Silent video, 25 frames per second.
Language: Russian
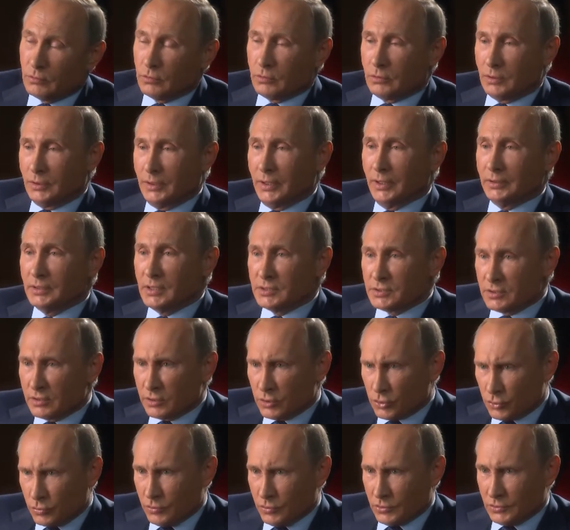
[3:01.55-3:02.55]
Для нас
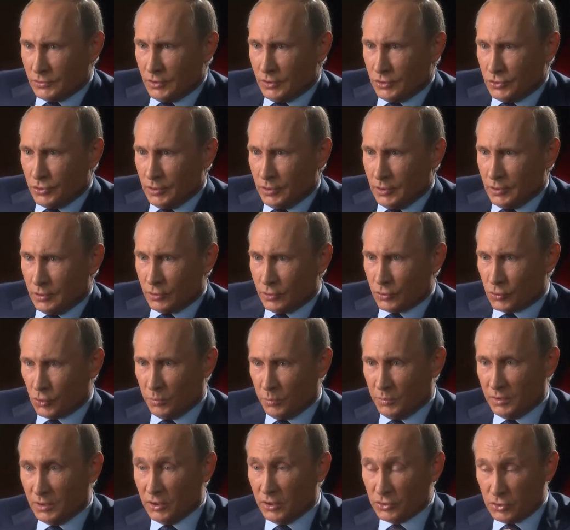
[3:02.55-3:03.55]
это что означает? Что
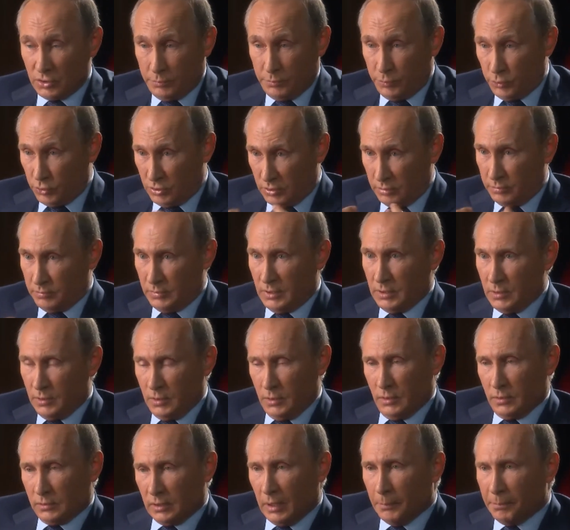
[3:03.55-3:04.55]
мы должны просто
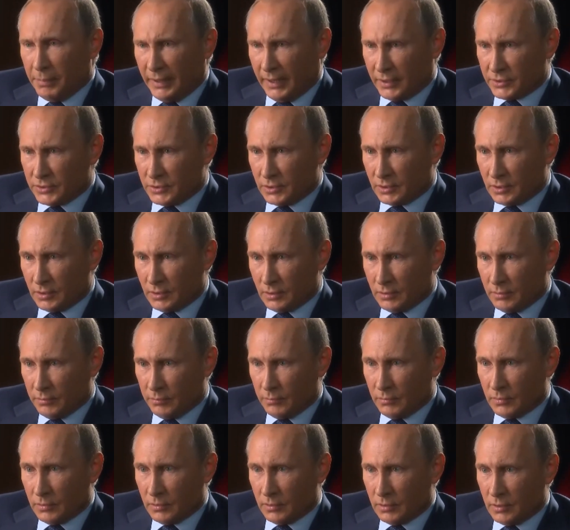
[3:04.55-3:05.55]
на практике.
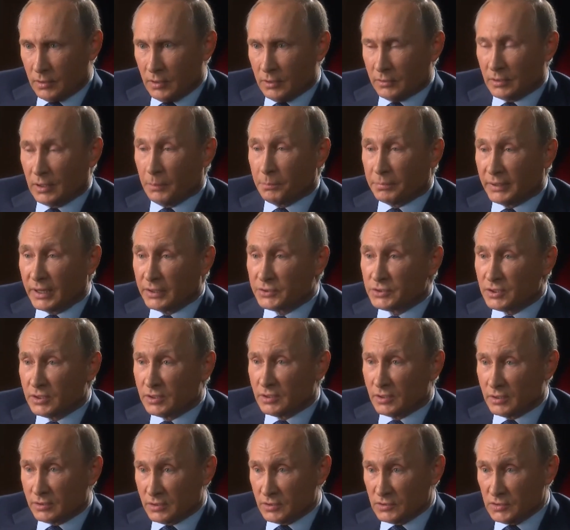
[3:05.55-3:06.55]
На
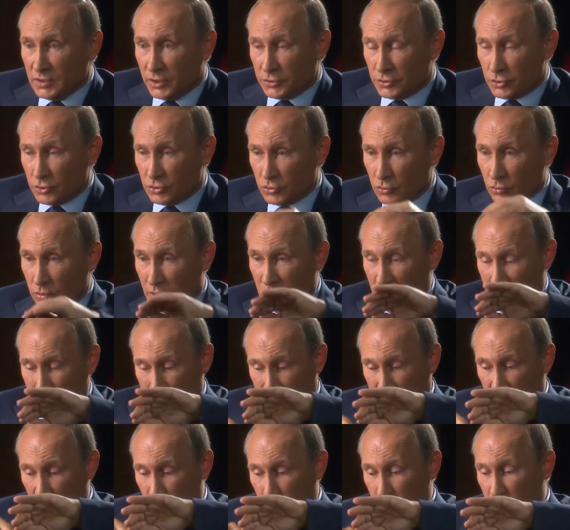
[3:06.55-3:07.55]
практике это значит, что
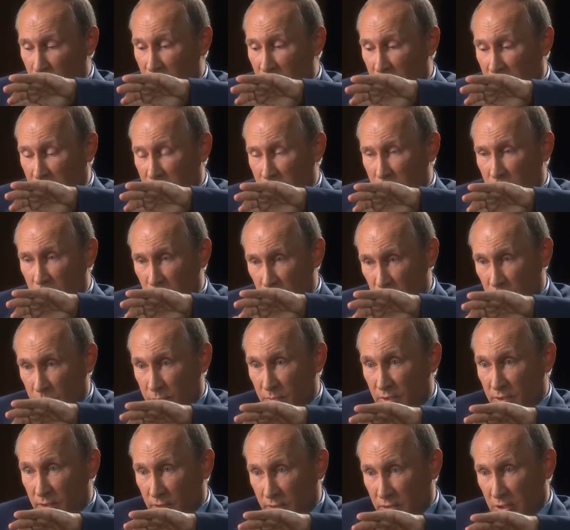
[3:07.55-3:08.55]
между на,
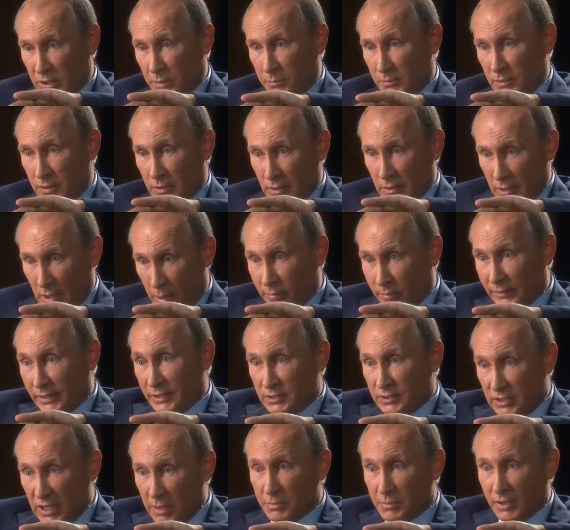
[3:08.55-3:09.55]
нашими некоторыми
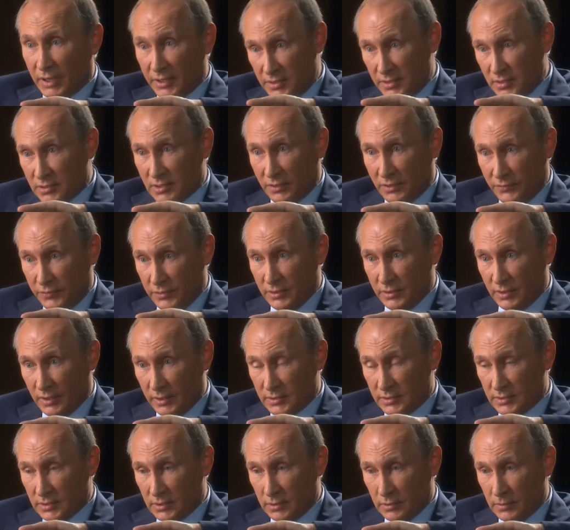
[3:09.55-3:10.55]
областями Российской
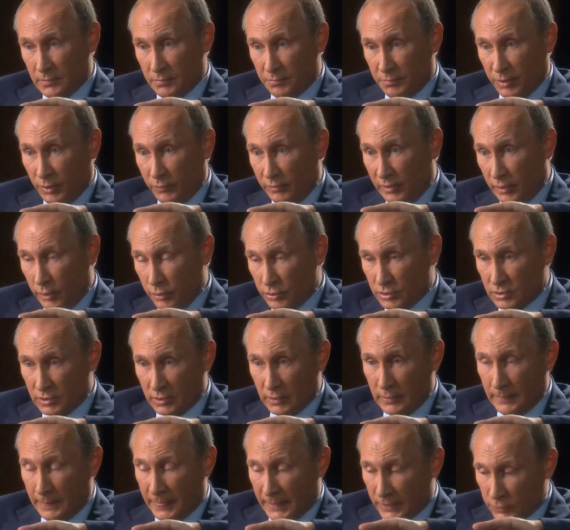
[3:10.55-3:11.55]
Федерации
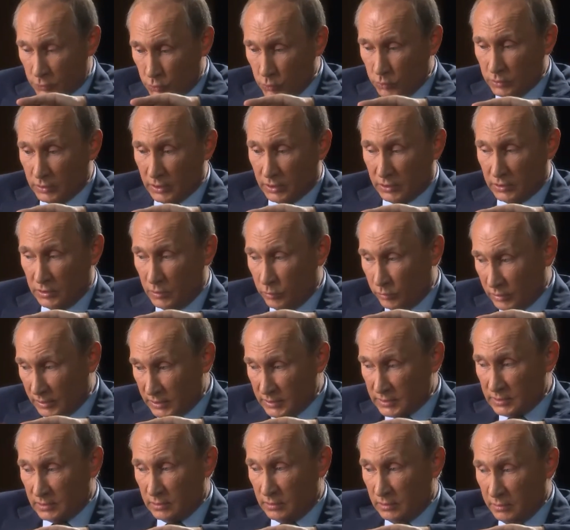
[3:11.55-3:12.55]
появляются зоны, где у
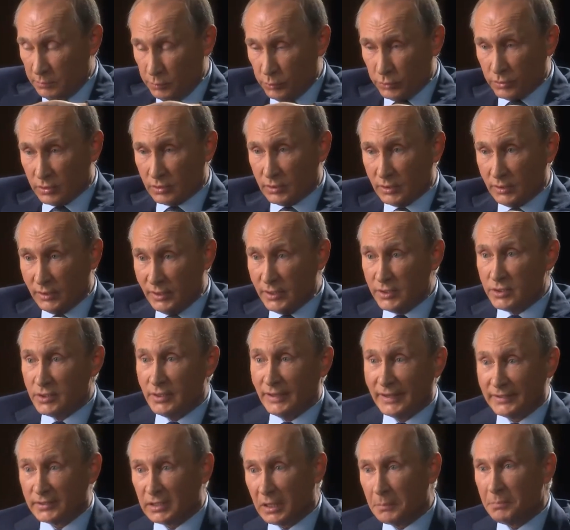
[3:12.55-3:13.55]
нас не будет линии
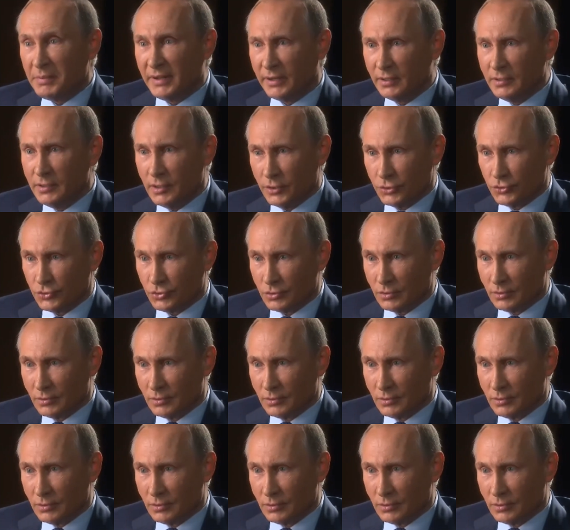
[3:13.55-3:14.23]
электропередач.